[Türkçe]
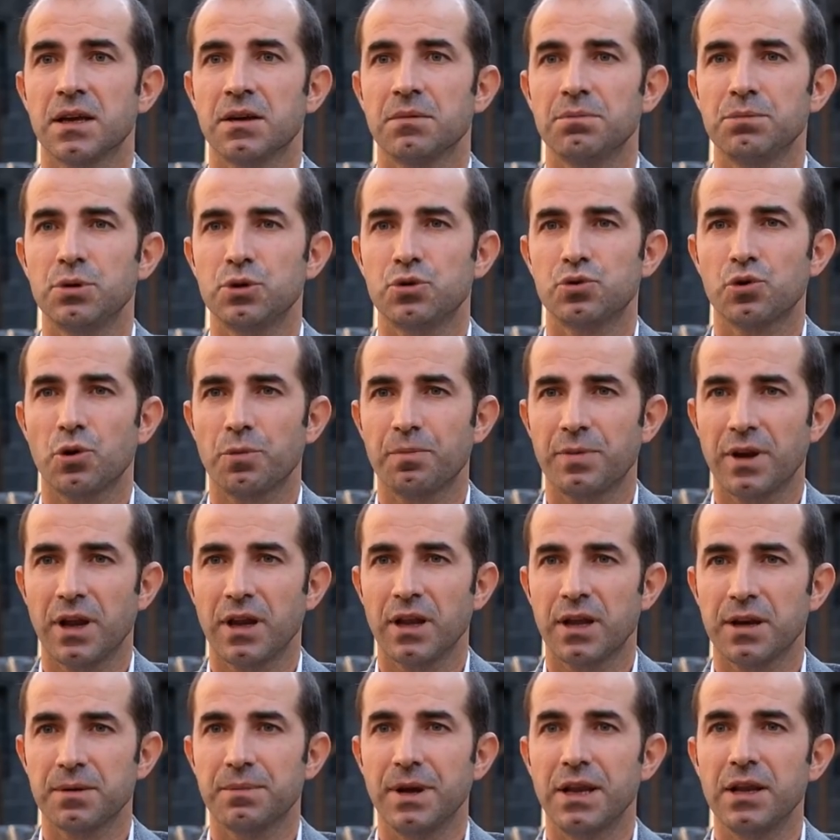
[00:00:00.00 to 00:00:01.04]
birçok
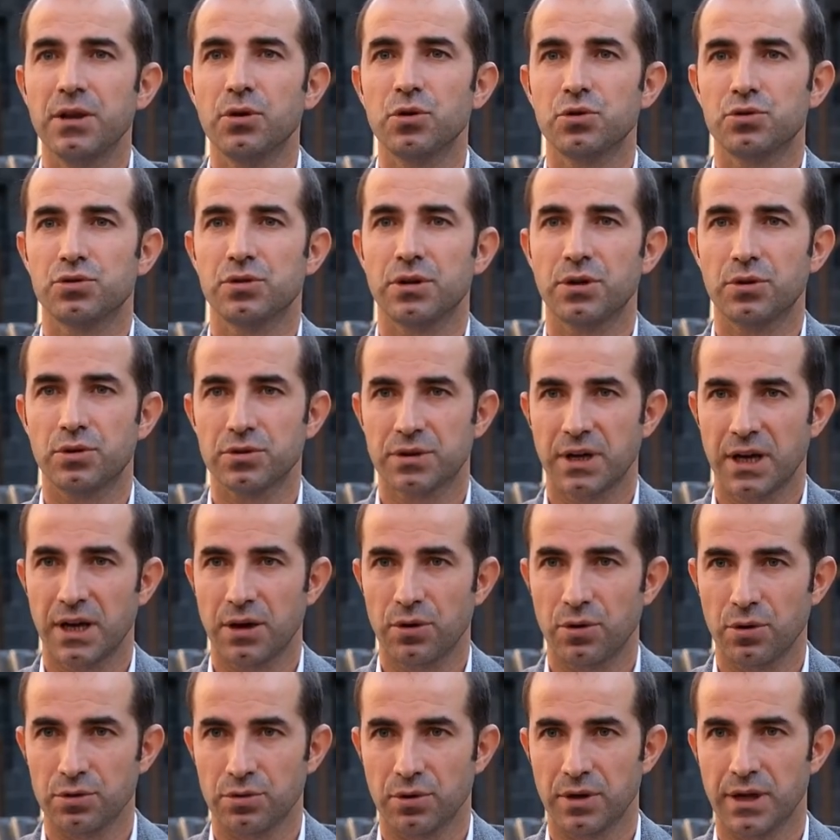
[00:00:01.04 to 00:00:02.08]
planları belli ölçüde ortaya
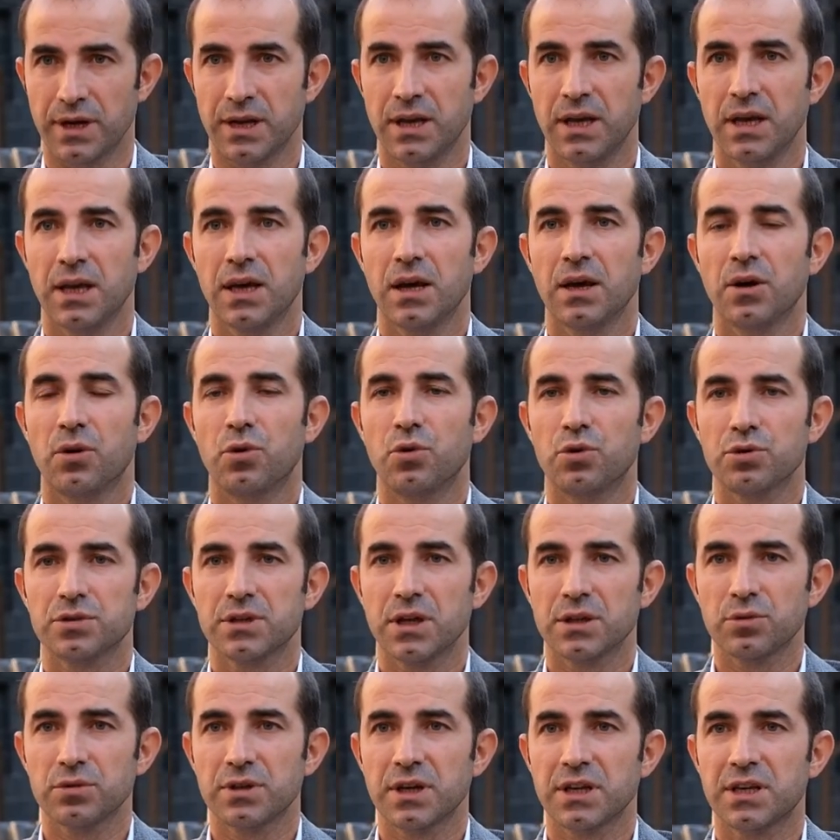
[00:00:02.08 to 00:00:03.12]
koydular.
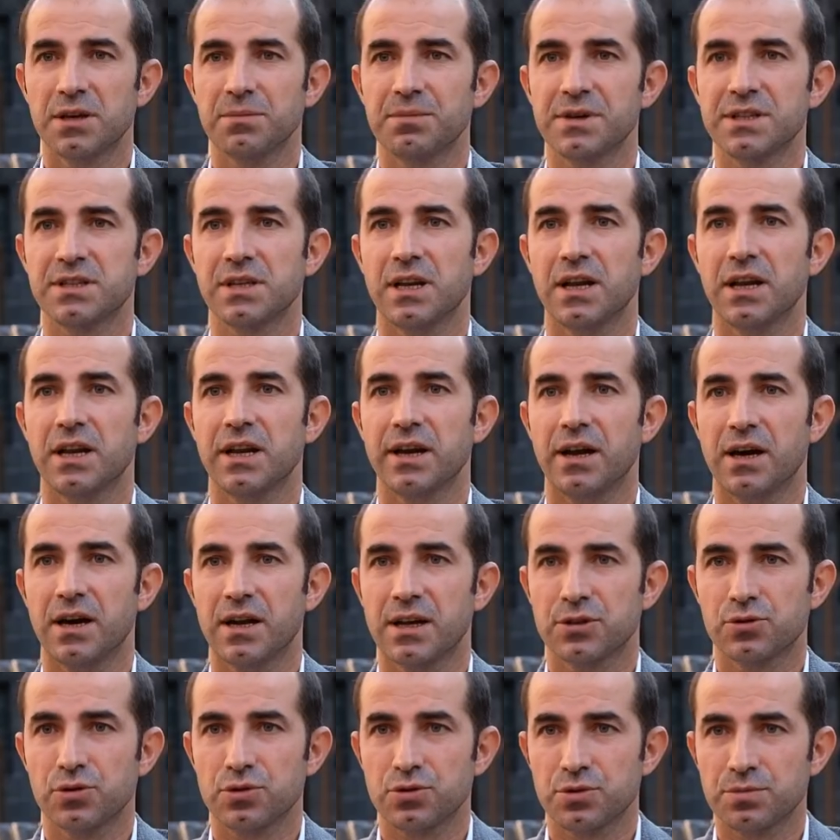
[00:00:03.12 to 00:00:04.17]
Orta Doğu'daki meseleler
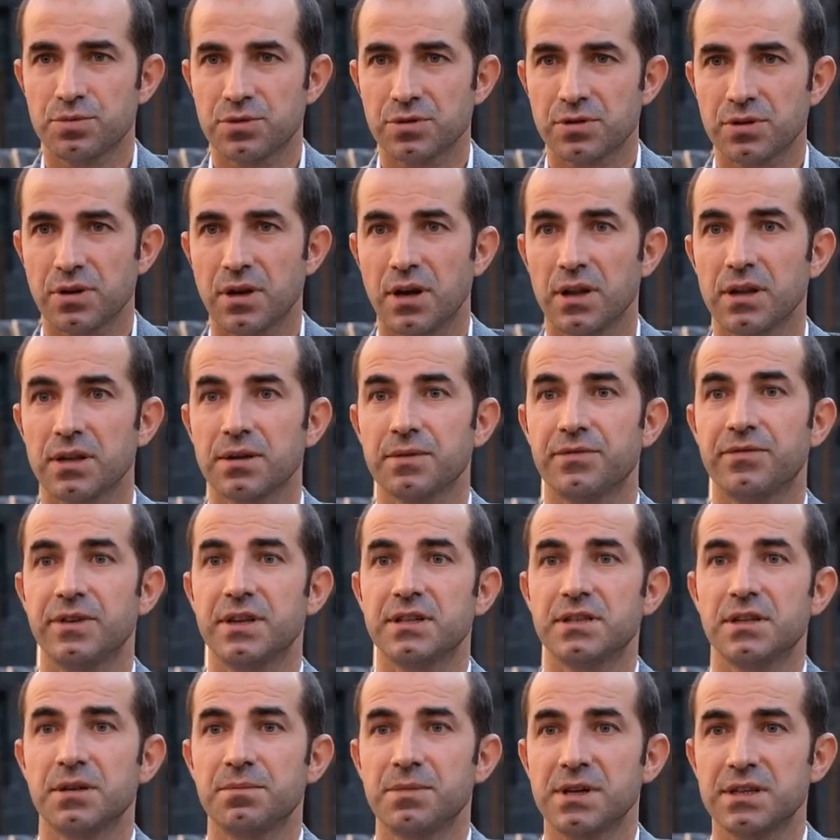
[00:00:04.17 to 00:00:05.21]
hala çözümsüz kaldı.
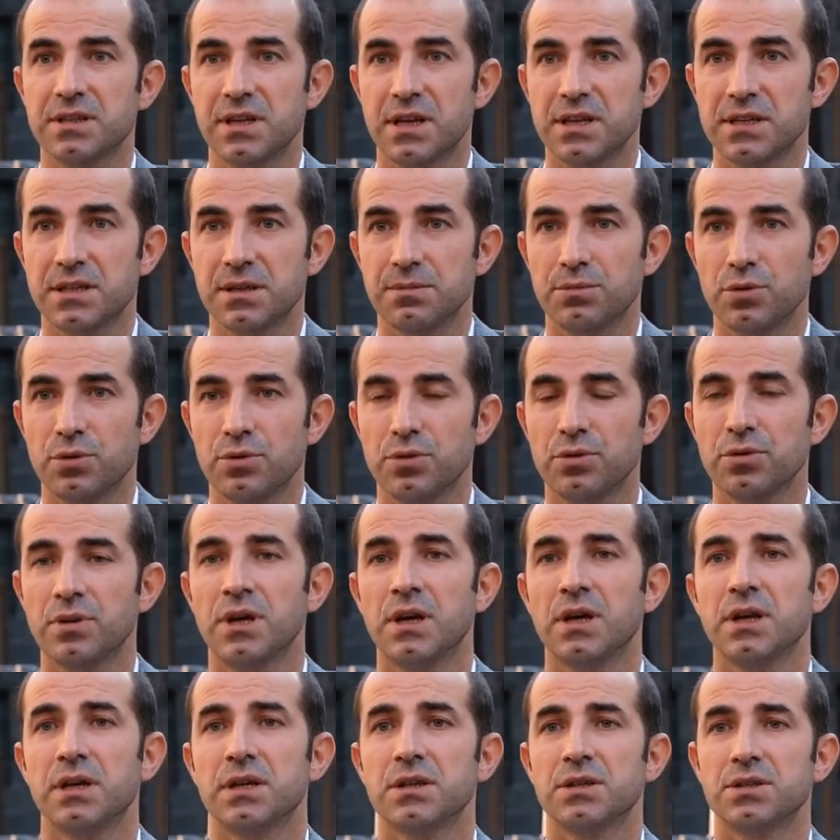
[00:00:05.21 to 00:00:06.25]
Filistin meselesi bugün
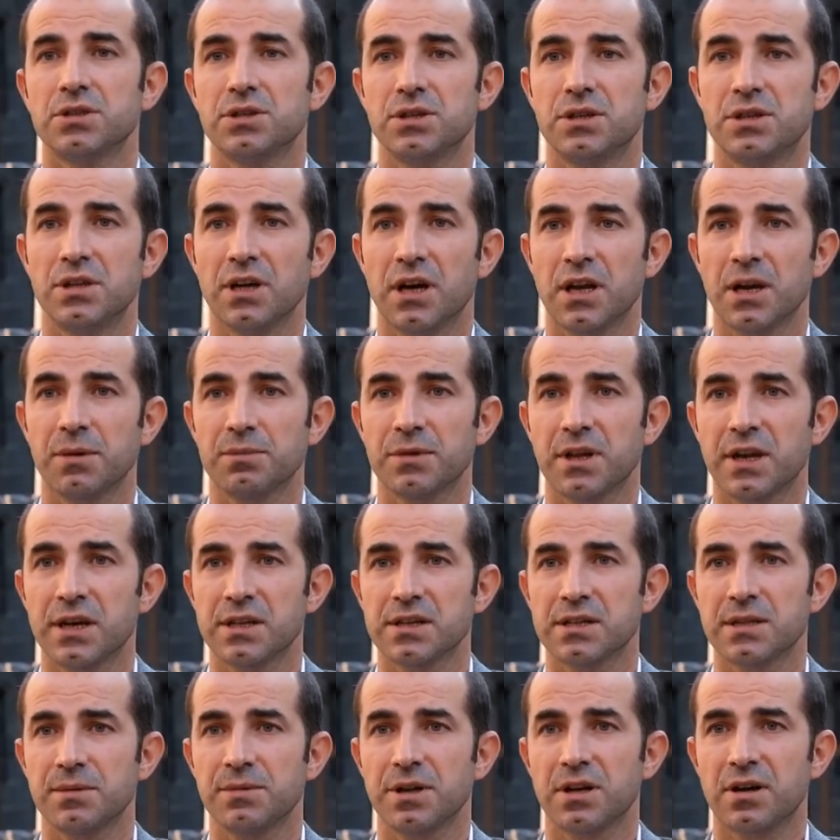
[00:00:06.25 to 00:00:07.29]
ciddi anlamda
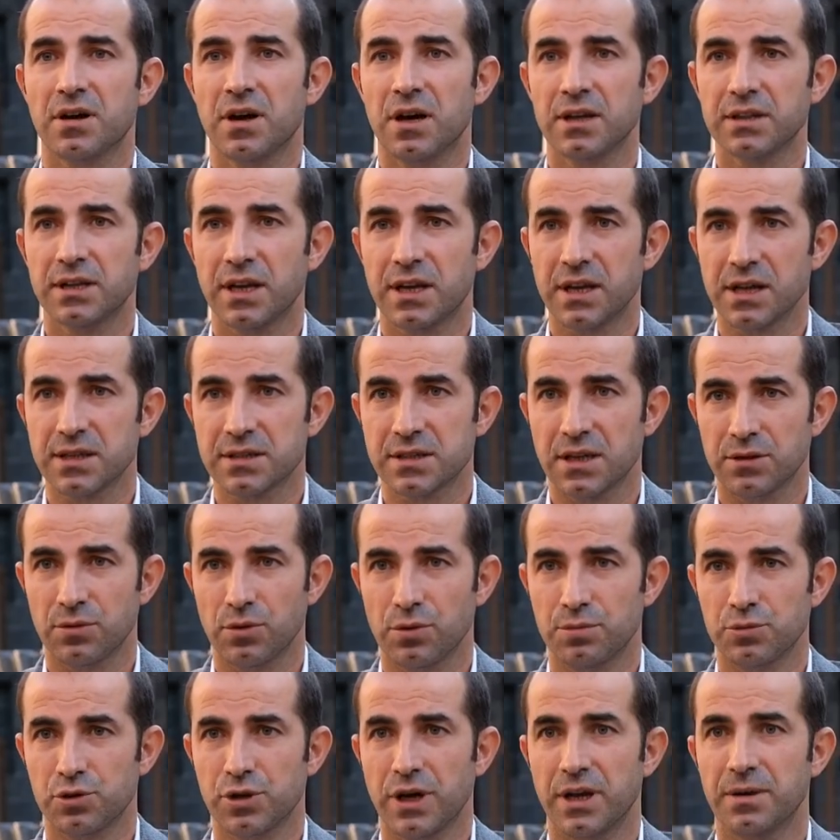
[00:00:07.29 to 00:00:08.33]
neredeyse bir kan deryasına
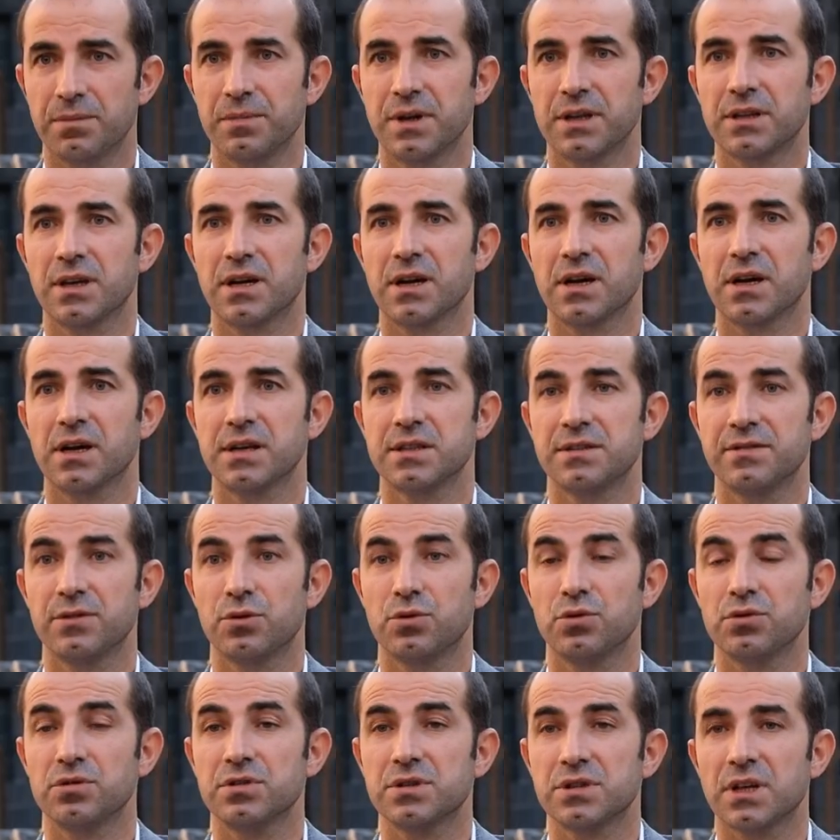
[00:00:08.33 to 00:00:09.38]
dönmüş her metre metrekaresi.
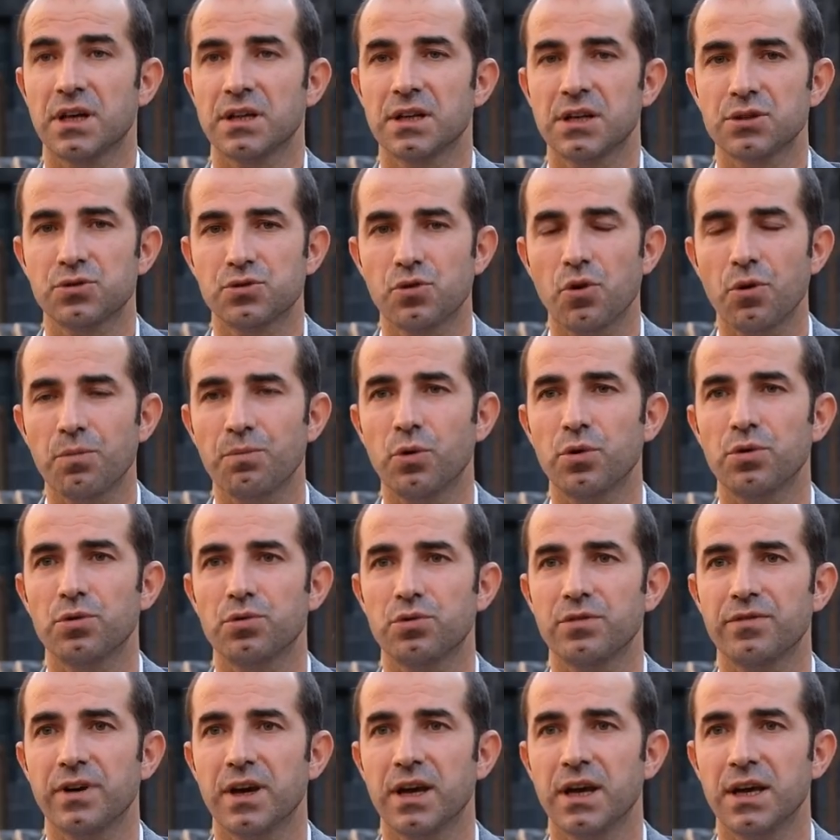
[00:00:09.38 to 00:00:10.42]
Kürdistan'da çok
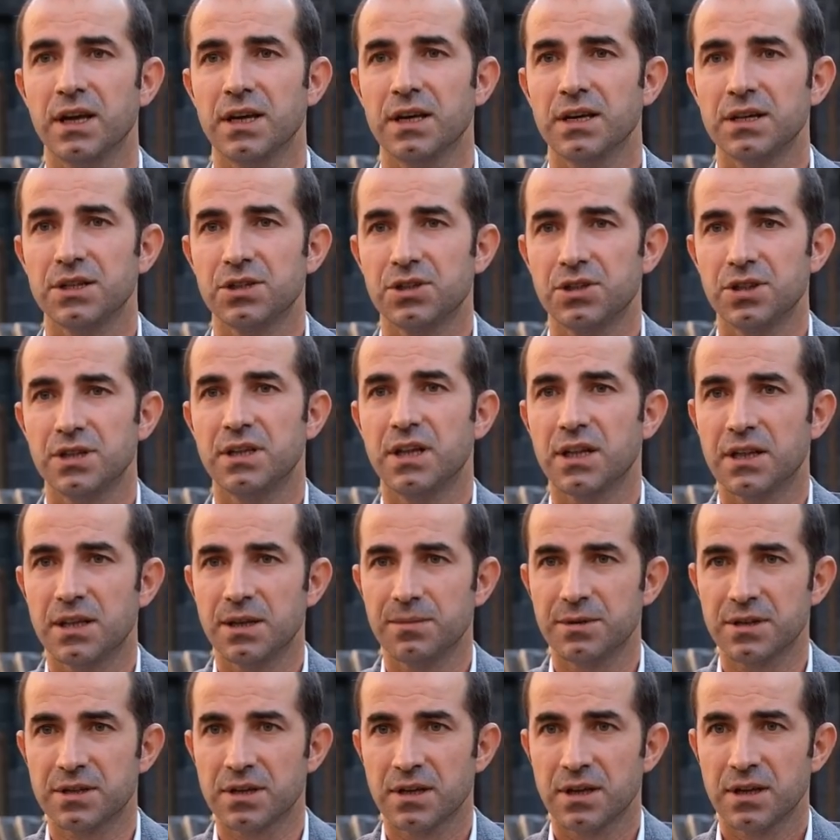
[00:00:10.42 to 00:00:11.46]
boyutlu ve
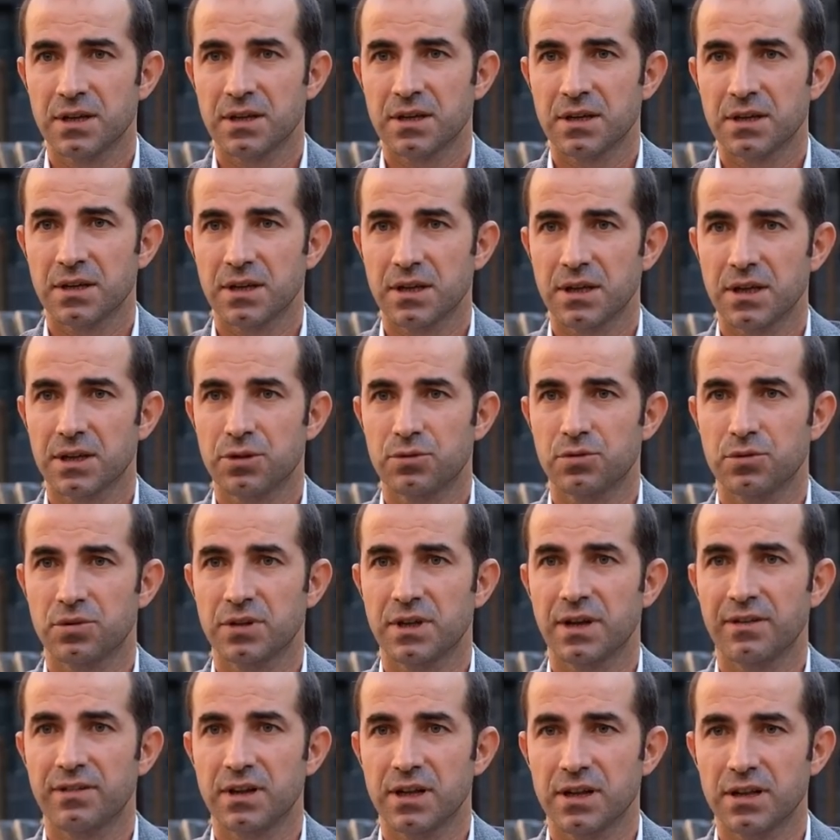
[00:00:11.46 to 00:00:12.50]
şiddetli bir e, Türk
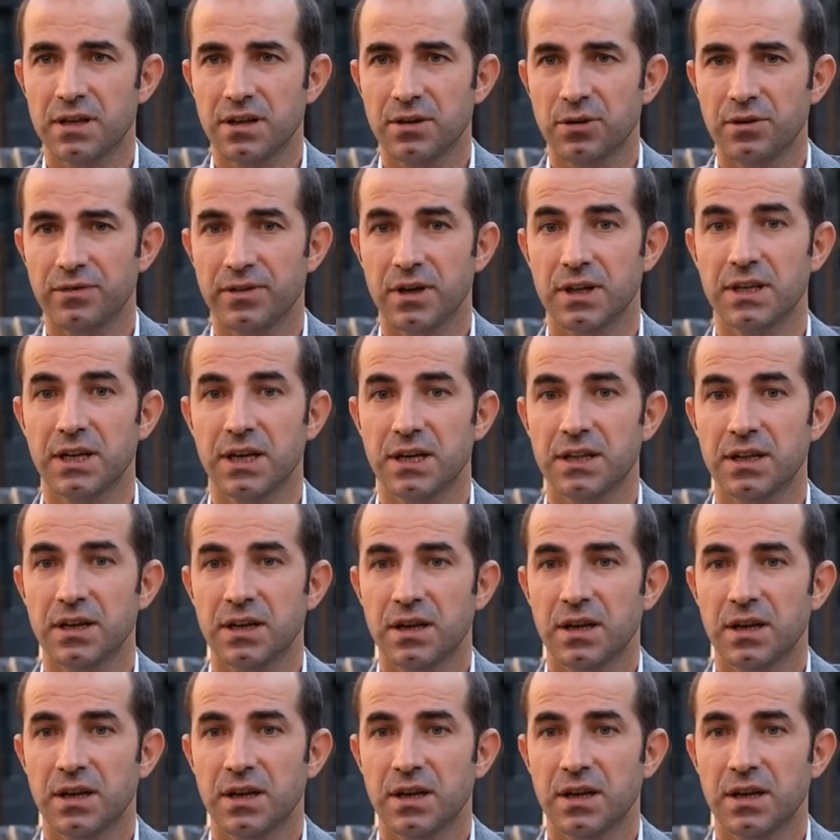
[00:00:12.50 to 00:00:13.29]
devleti ve diğer e,